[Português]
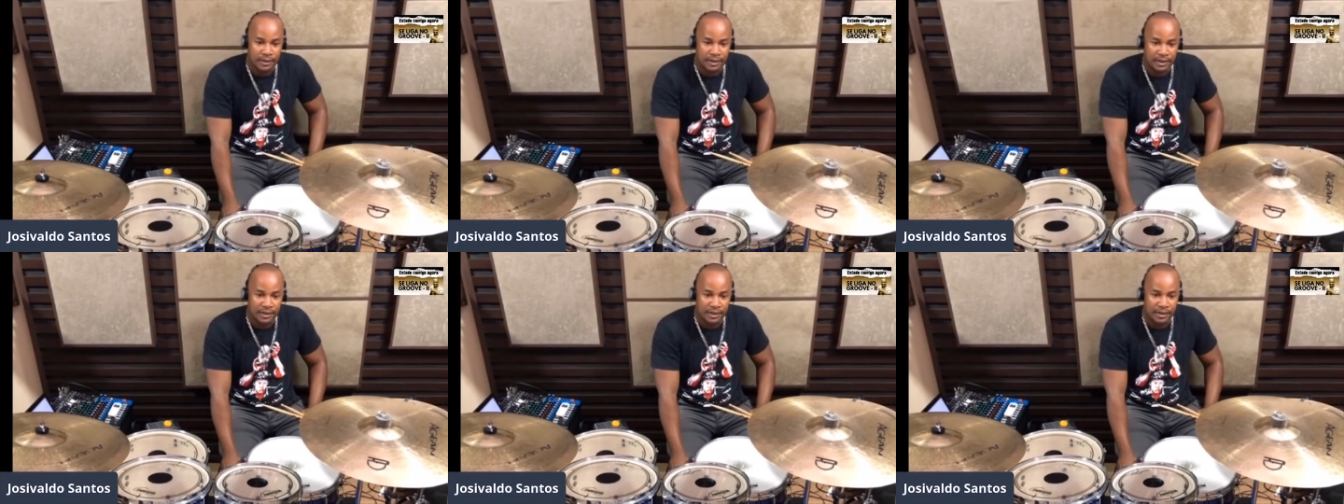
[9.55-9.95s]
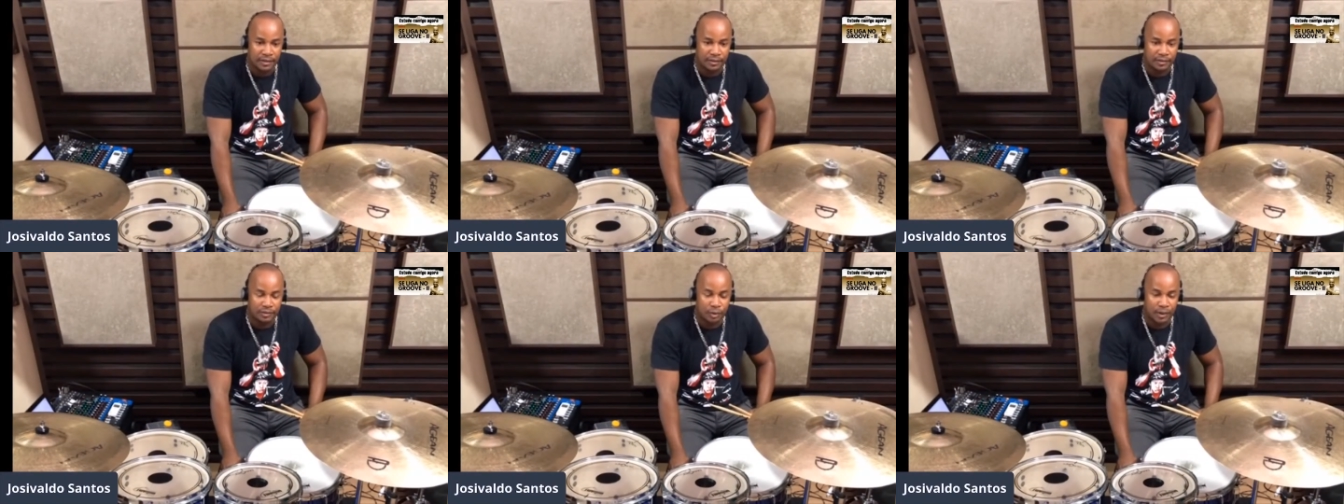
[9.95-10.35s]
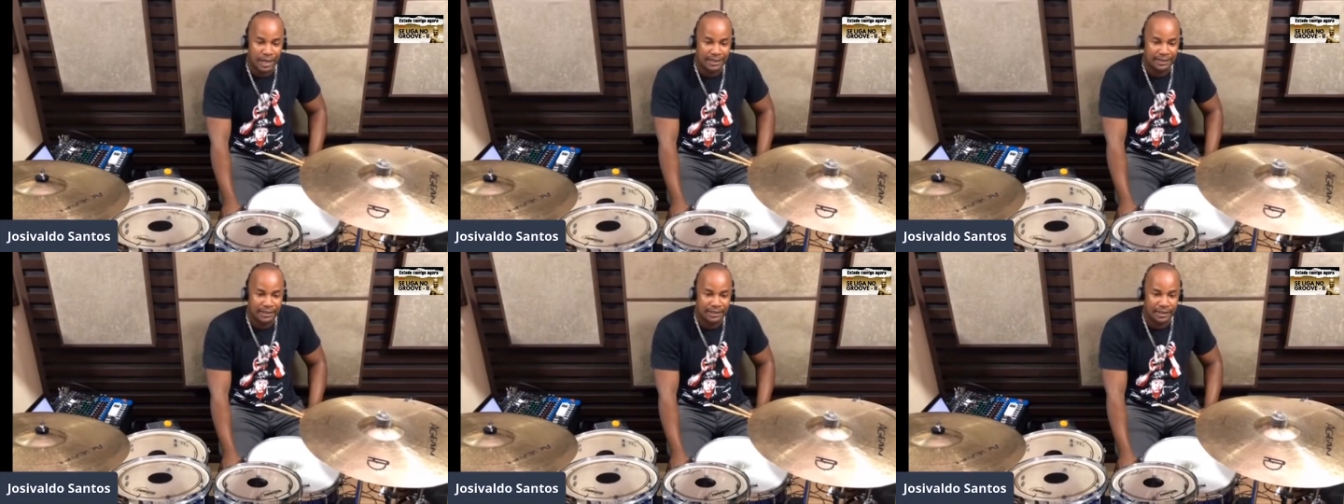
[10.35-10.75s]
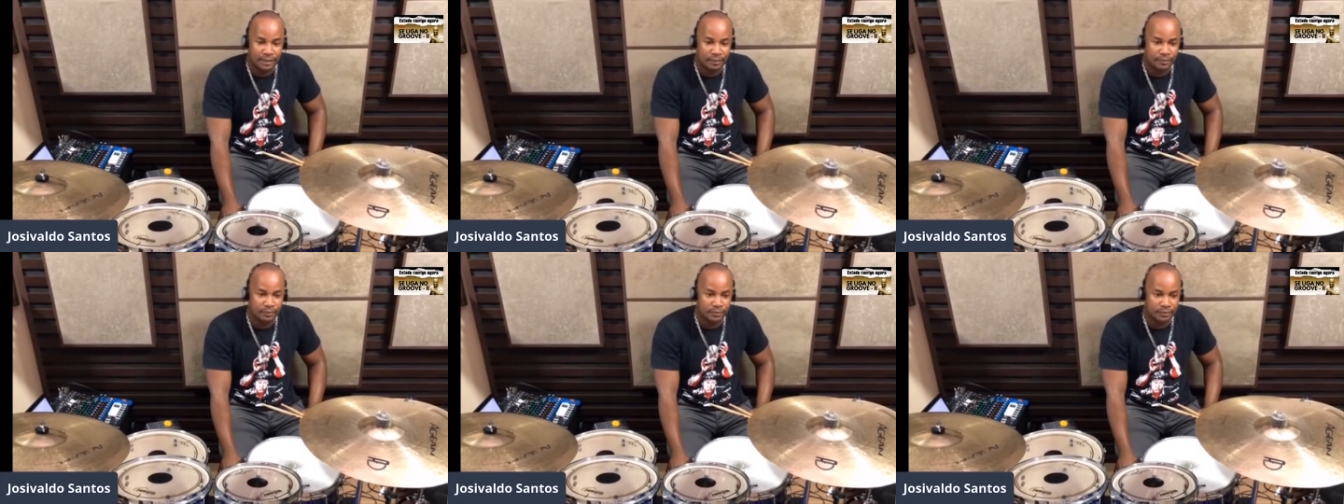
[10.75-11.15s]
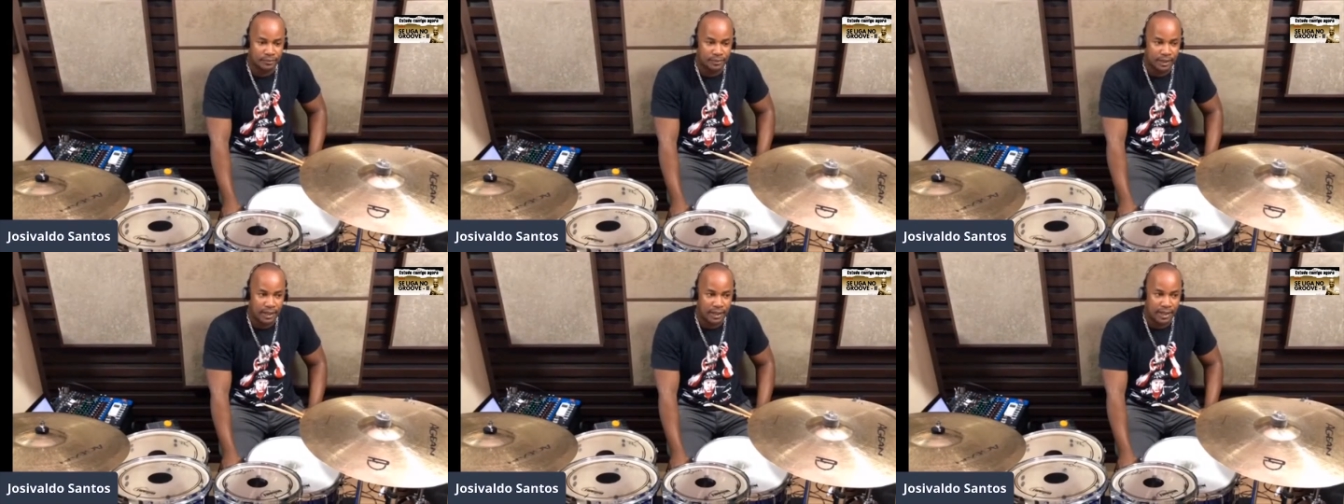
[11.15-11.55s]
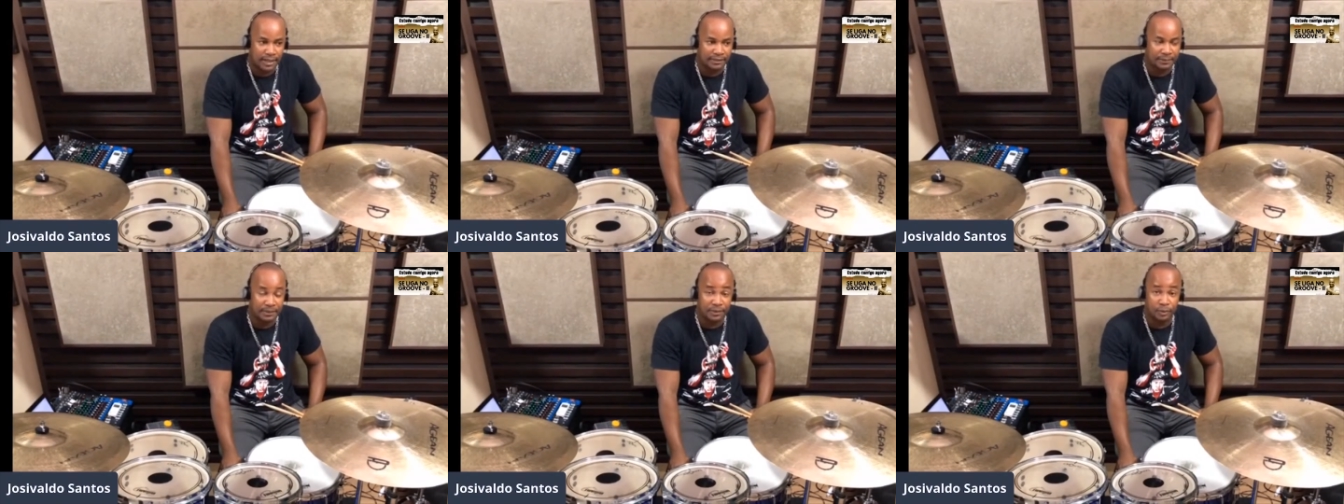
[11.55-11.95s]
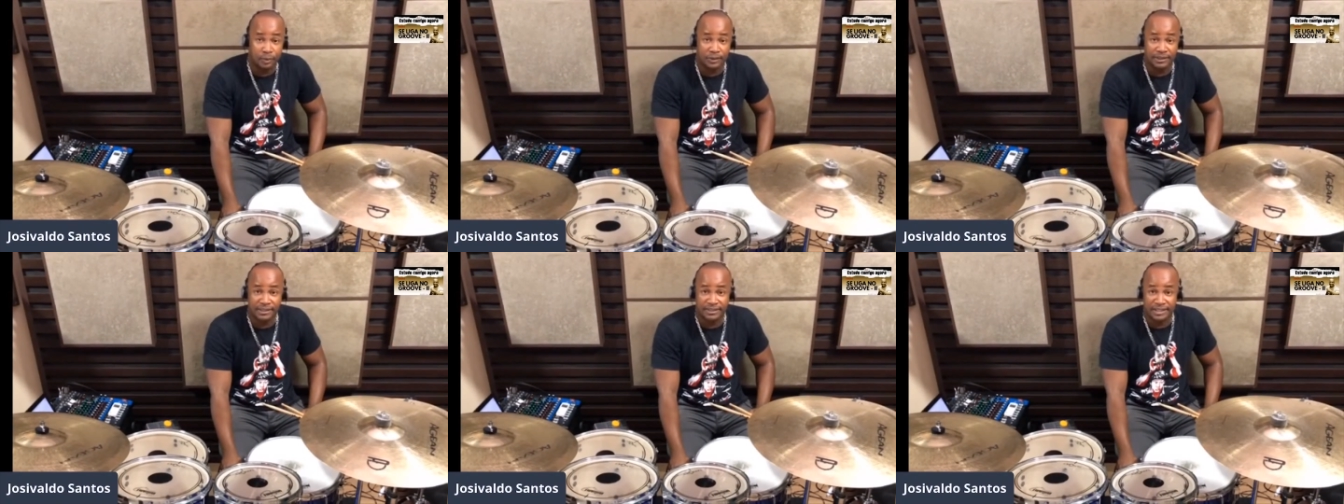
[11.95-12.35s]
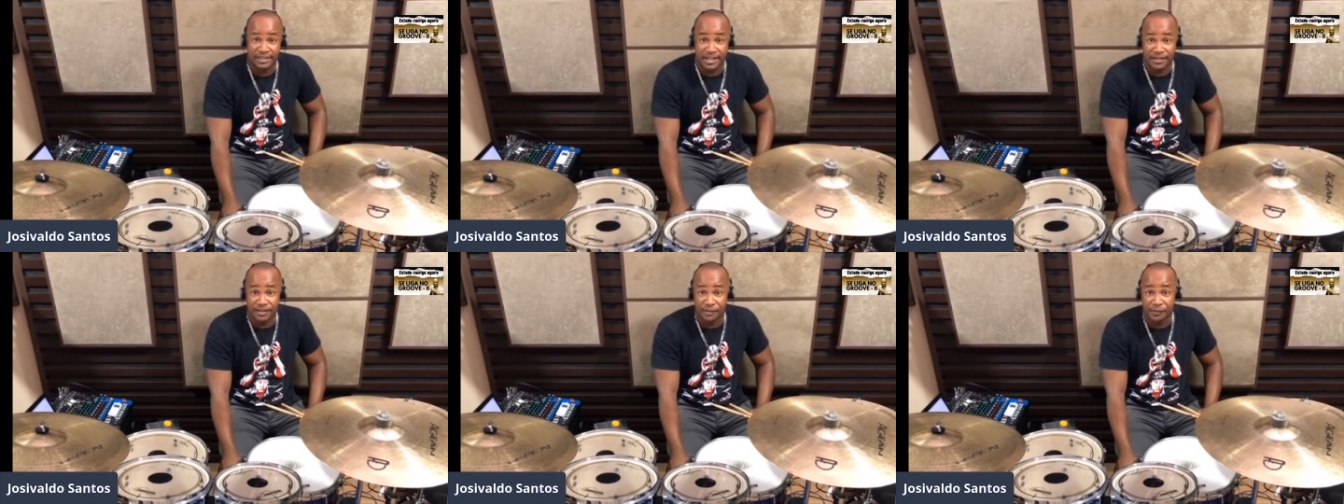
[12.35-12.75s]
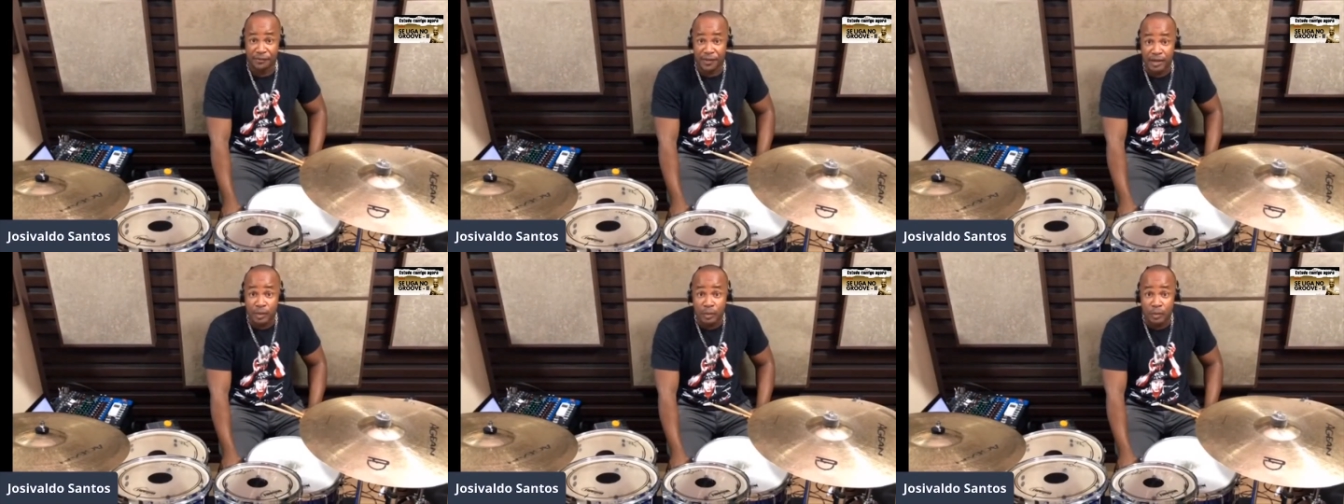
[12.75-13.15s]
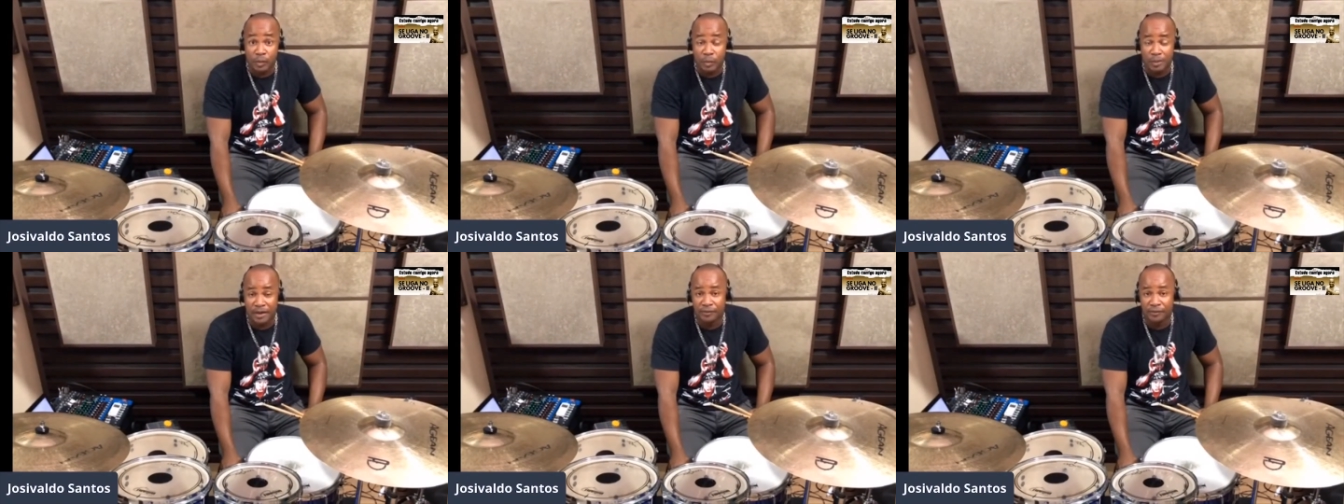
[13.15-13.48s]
É, eu sou grato a Deus, às pessoas que se identificam com a